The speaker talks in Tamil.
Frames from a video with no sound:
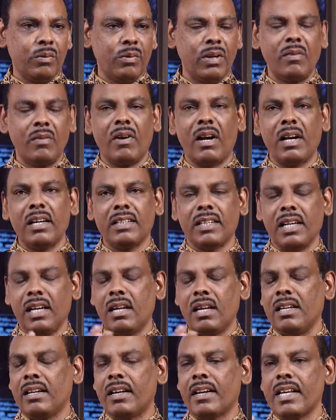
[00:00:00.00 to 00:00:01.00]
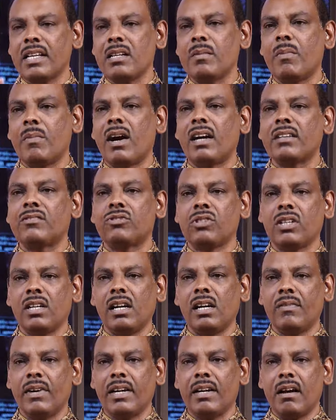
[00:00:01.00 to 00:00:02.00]
உங்கள் வாழ்க்கையிலே நிறைய
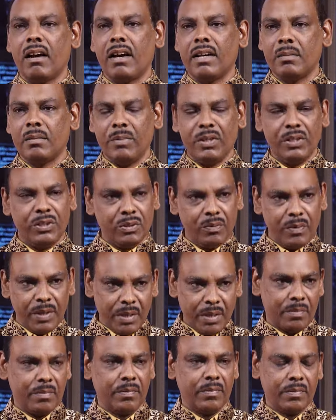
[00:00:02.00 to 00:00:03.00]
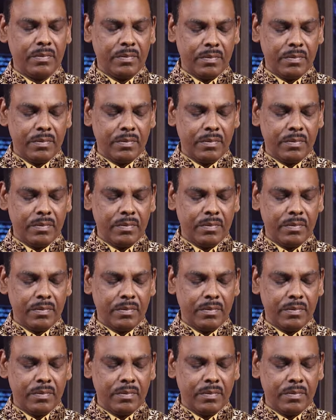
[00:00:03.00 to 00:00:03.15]
மாற்றங்கள் வர ஆரம்பித்து விடும்